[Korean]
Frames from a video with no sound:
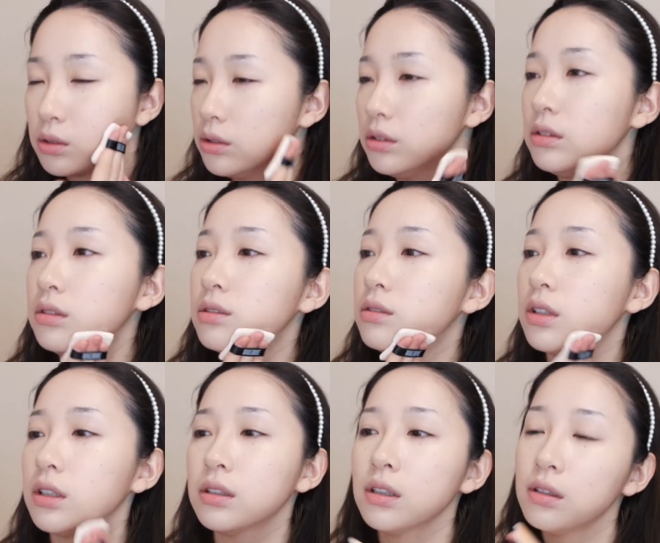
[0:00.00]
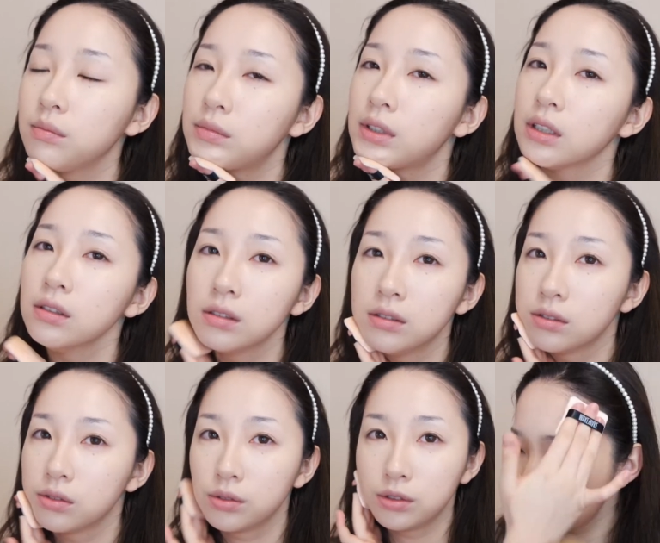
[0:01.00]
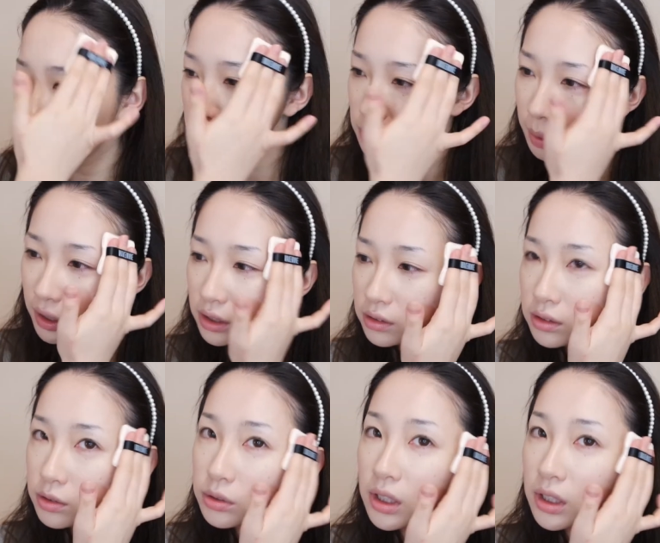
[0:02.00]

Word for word: 걸로 살짝만 확실히 밖에 들고